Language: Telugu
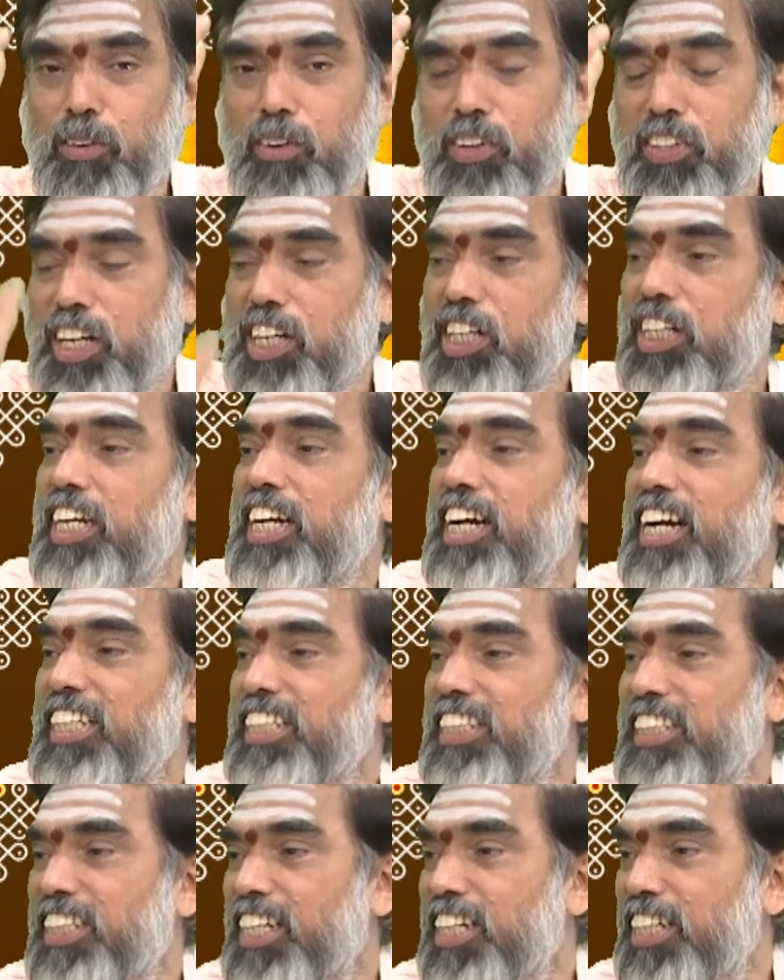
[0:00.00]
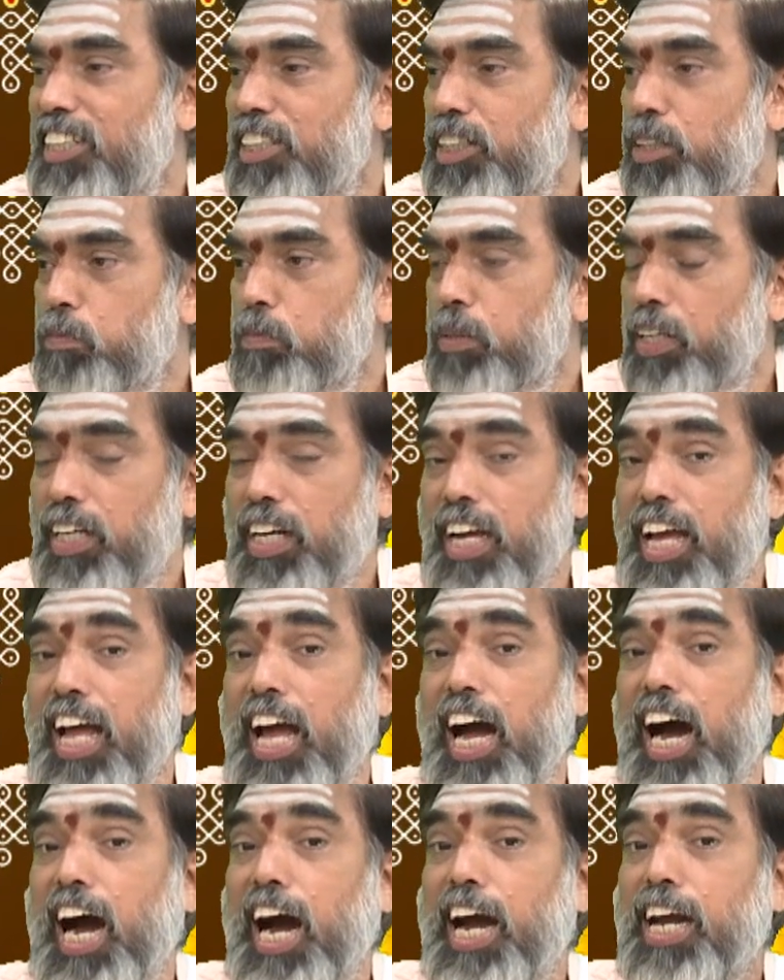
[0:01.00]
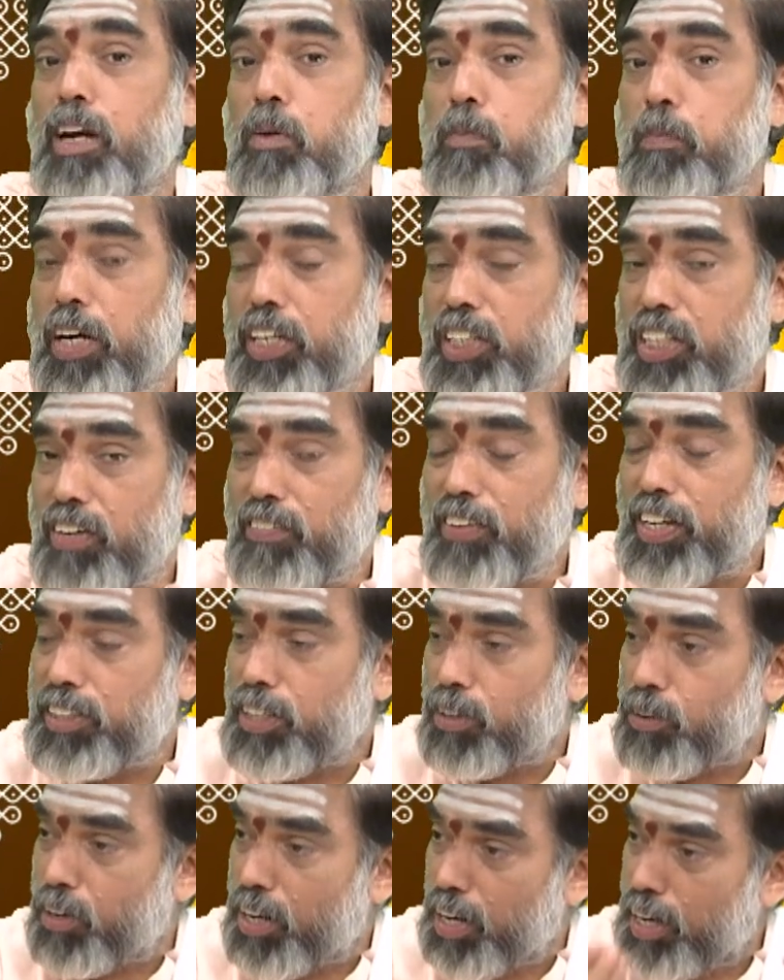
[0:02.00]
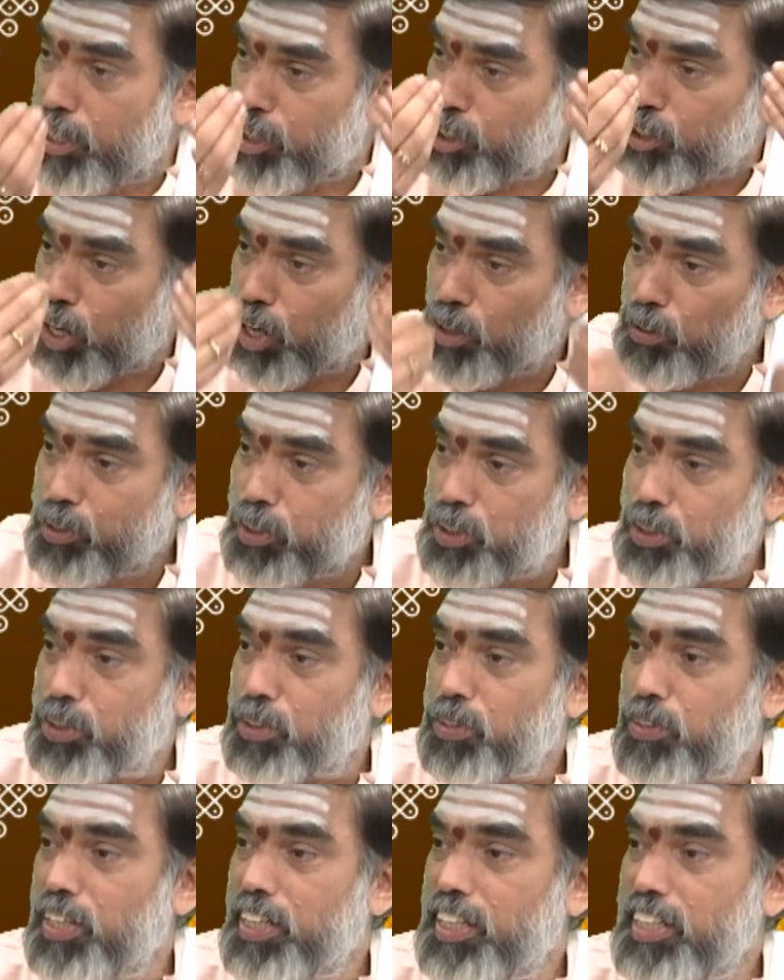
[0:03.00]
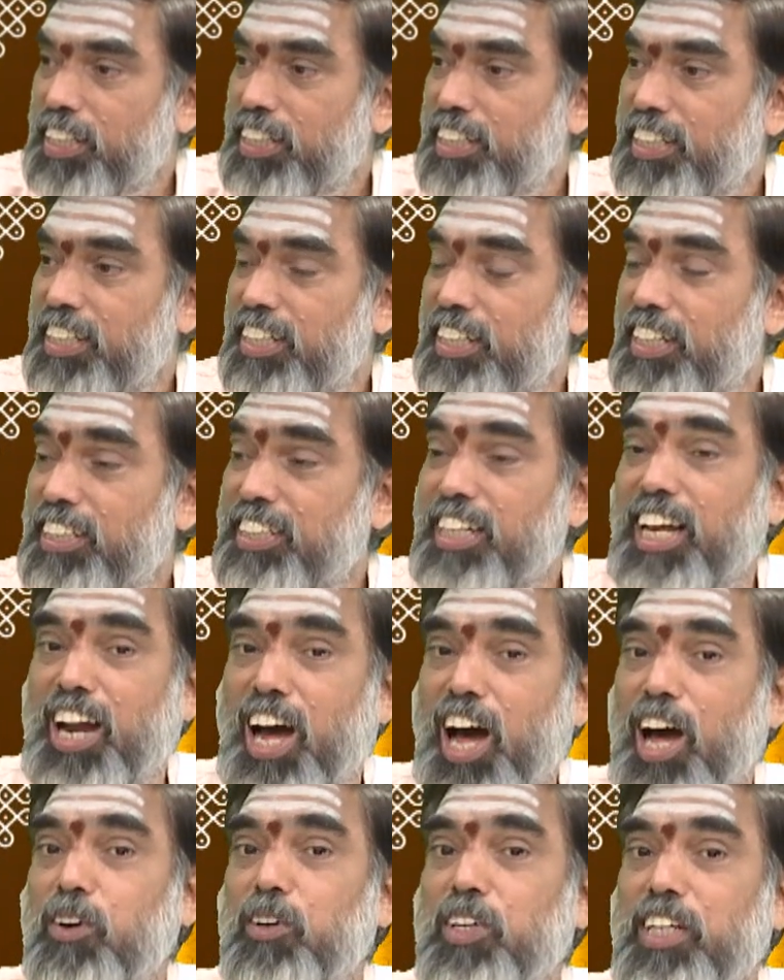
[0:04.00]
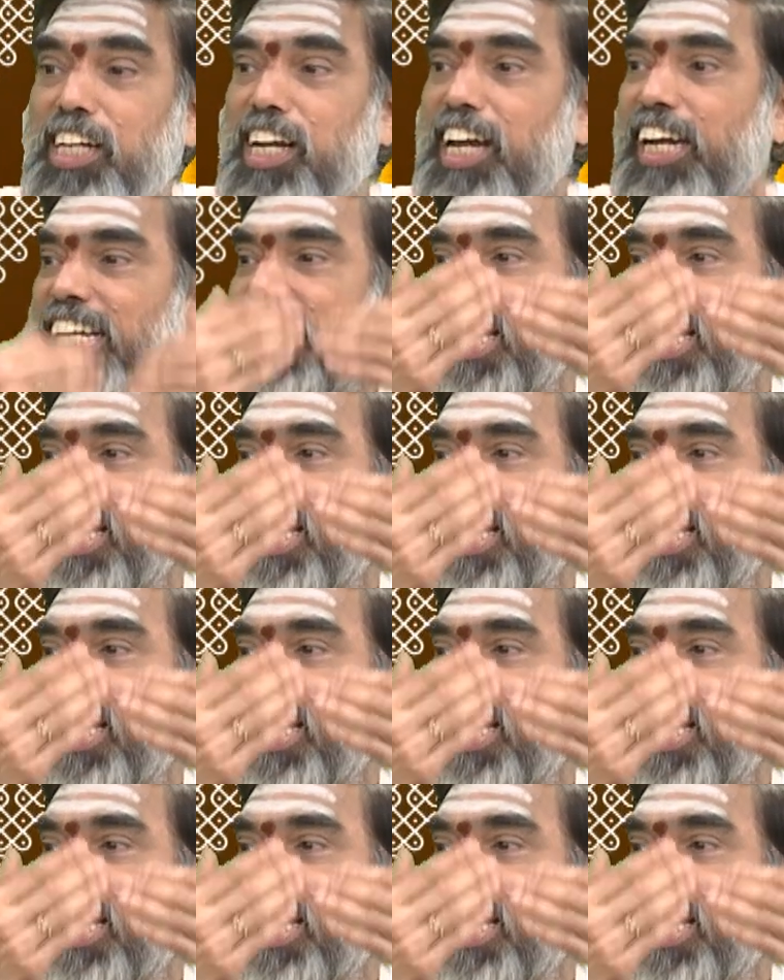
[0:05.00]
గురుదక్షిణగా ఇస్తానని చెప్పి ఆయన పక్షవాత రోగాన్ని తాను తీసుకొని తన ఆరోగ్యాన్ని